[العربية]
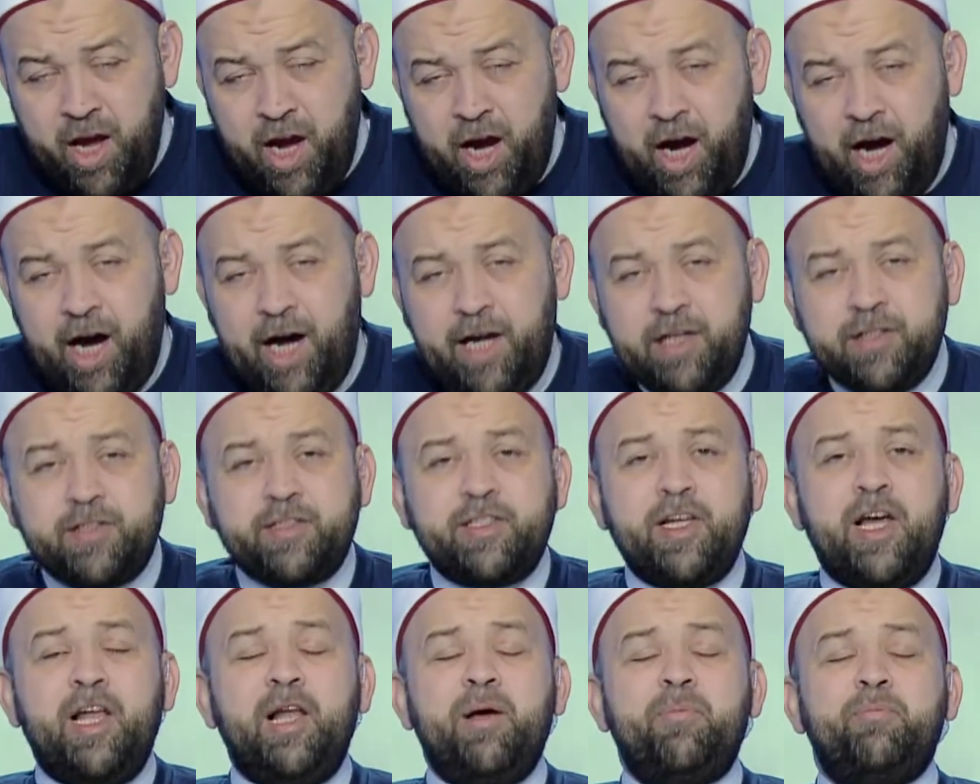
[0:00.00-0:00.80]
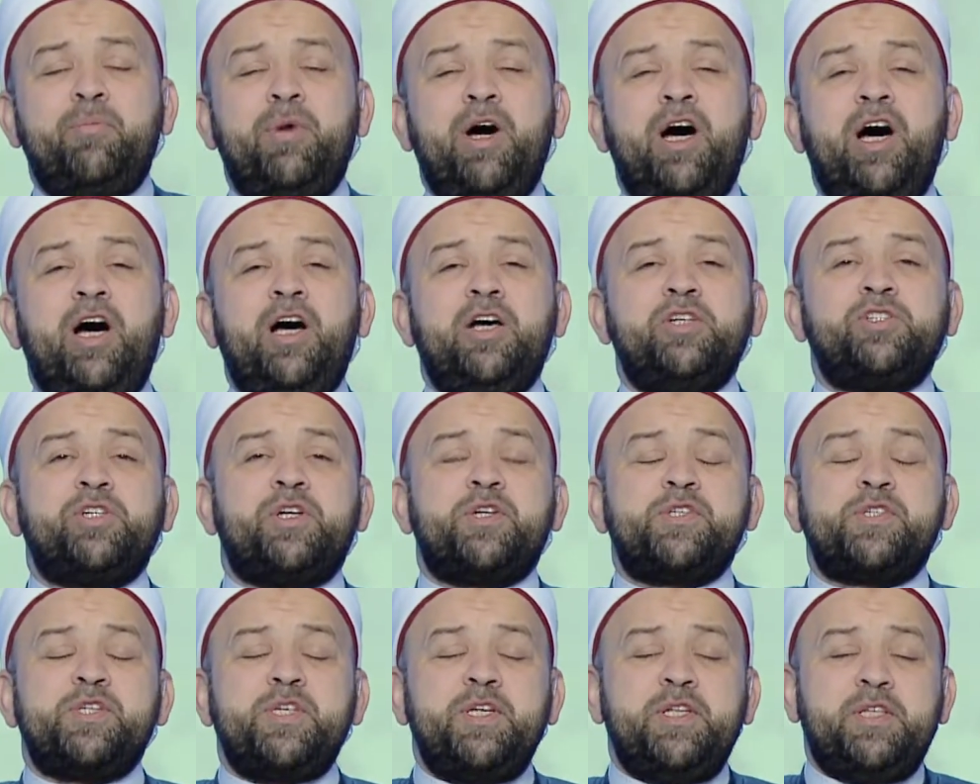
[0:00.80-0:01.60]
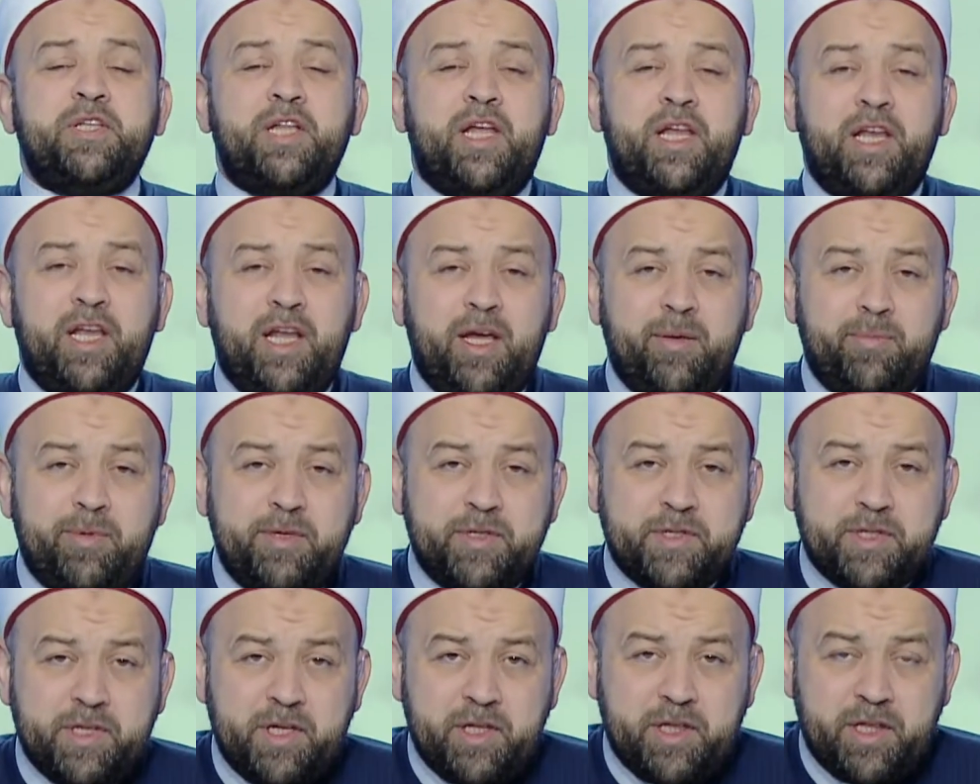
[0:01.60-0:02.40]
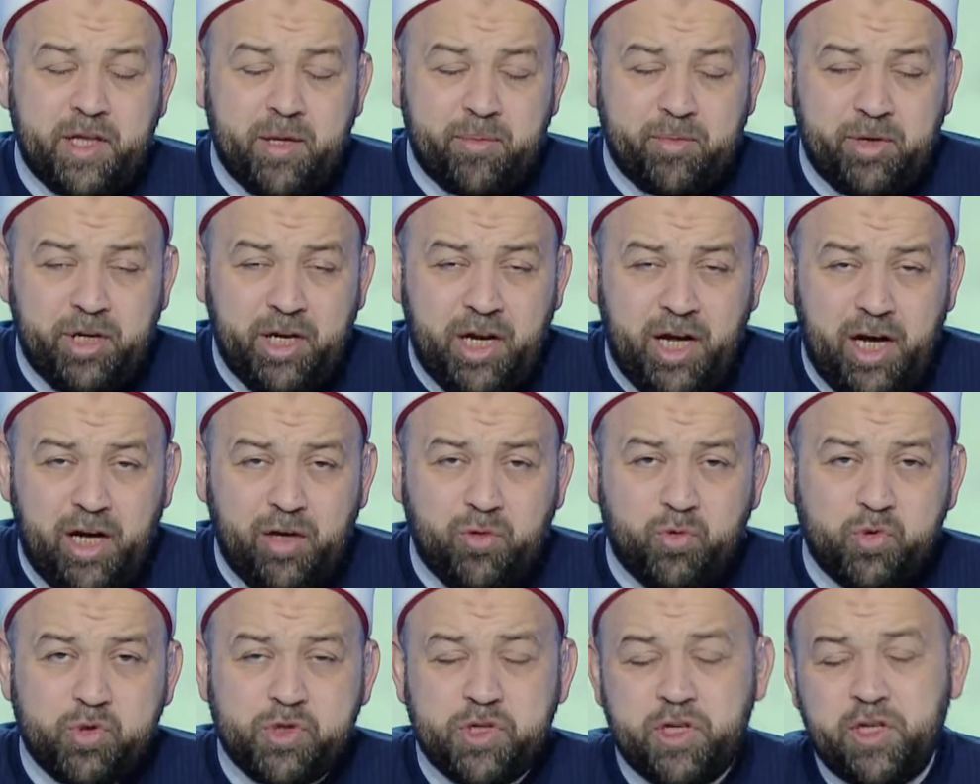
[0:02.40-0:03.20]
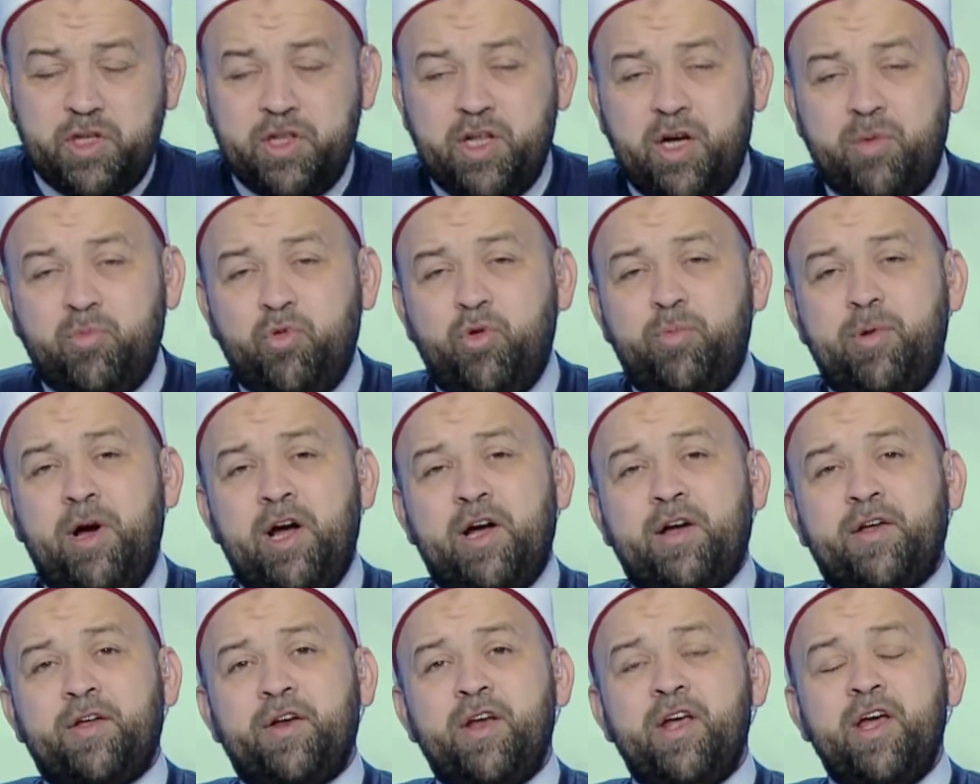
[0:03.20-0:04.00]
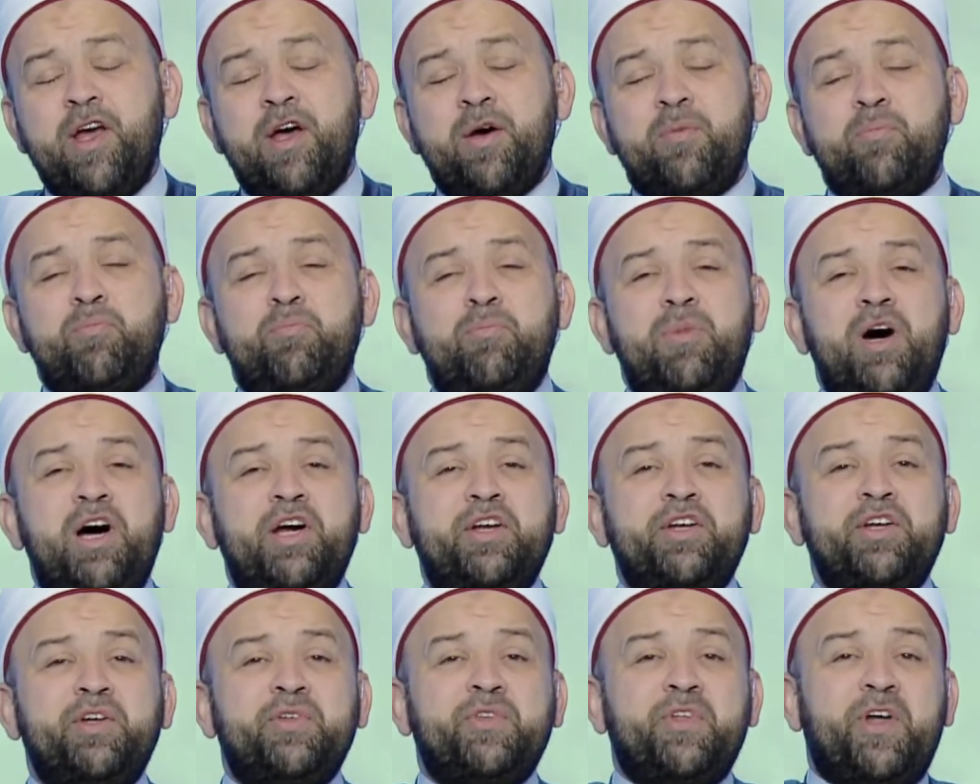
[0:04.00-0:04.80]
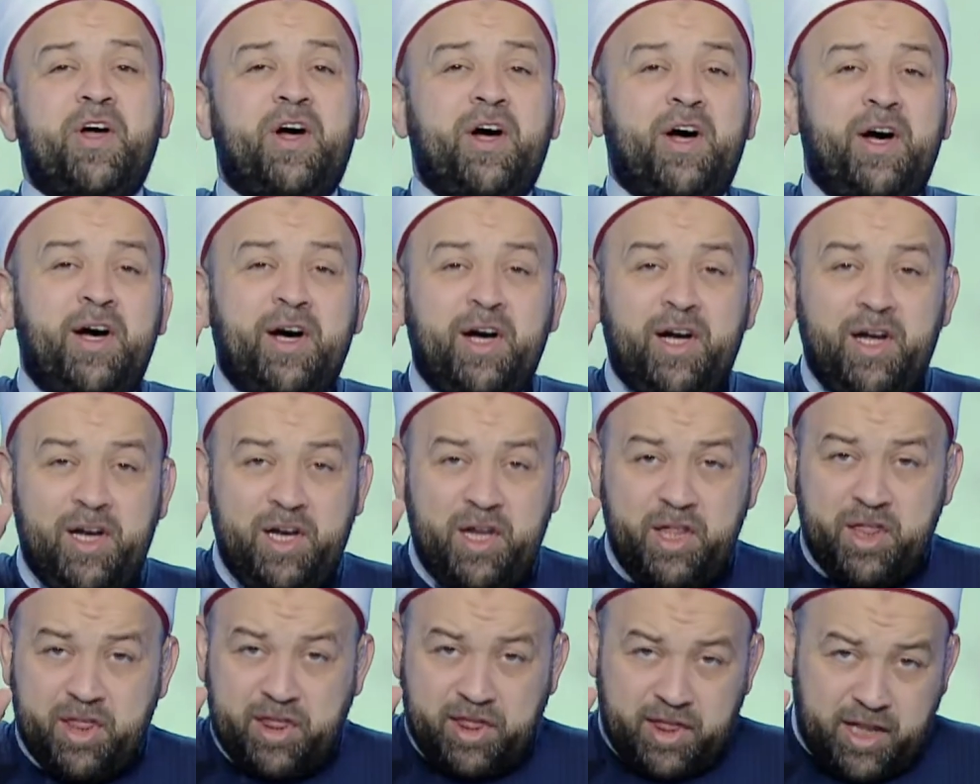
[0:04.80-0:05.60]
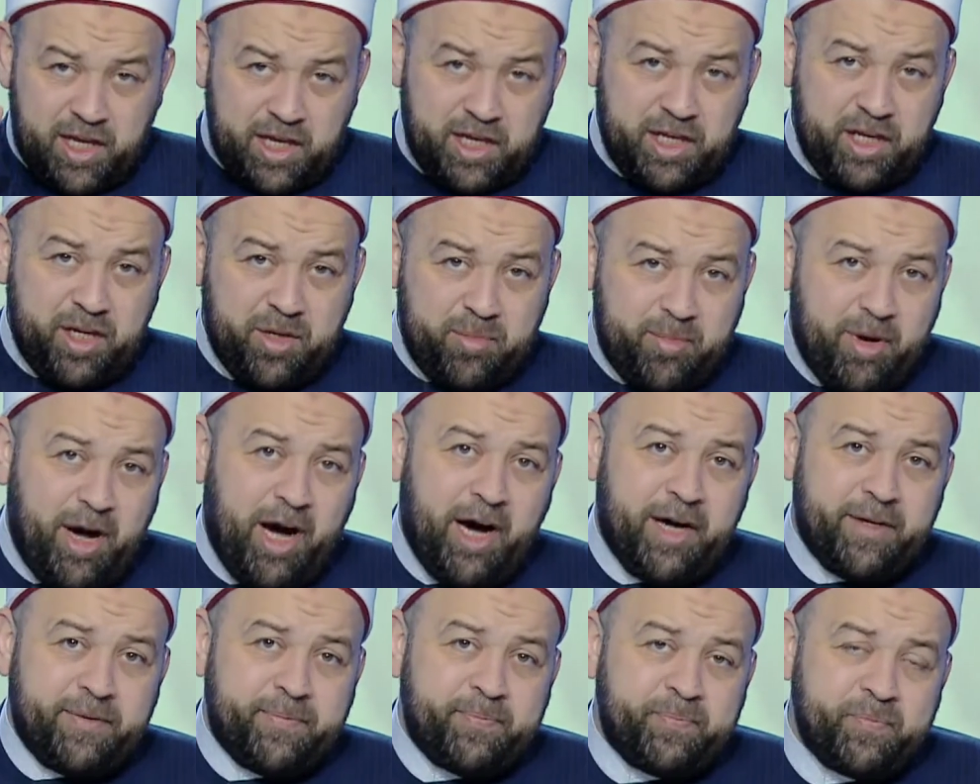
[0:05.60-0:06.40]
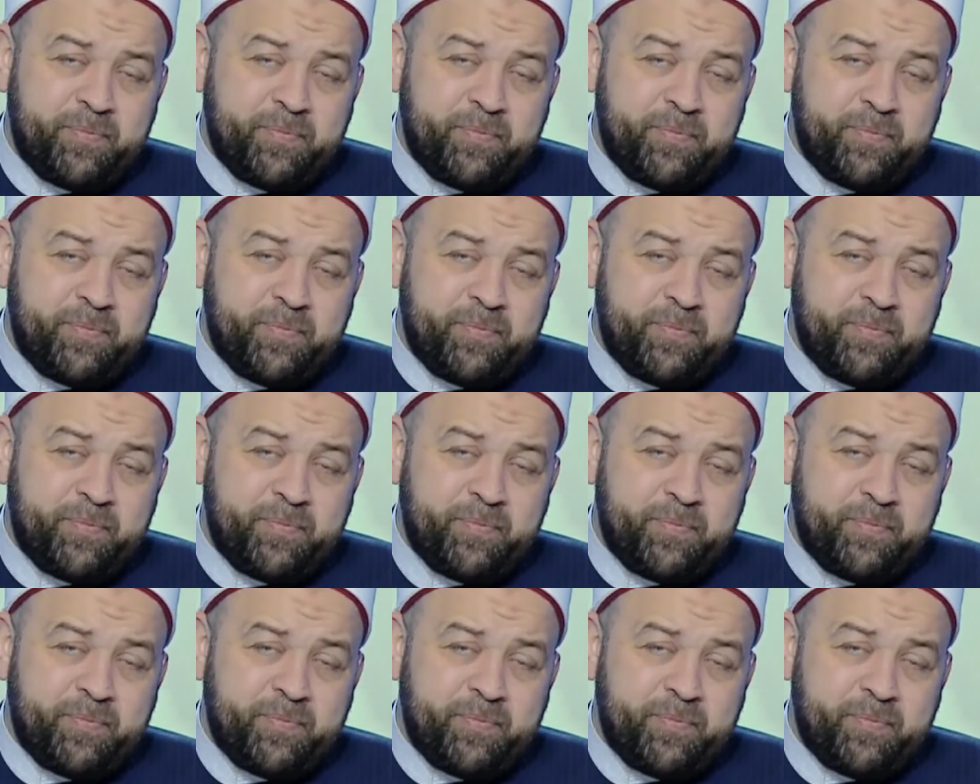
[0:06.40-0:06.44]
حتى لما هاجر سيدنا النبي سيدنا بلال وسيدنا أبو بكر مرضا الاثنين معا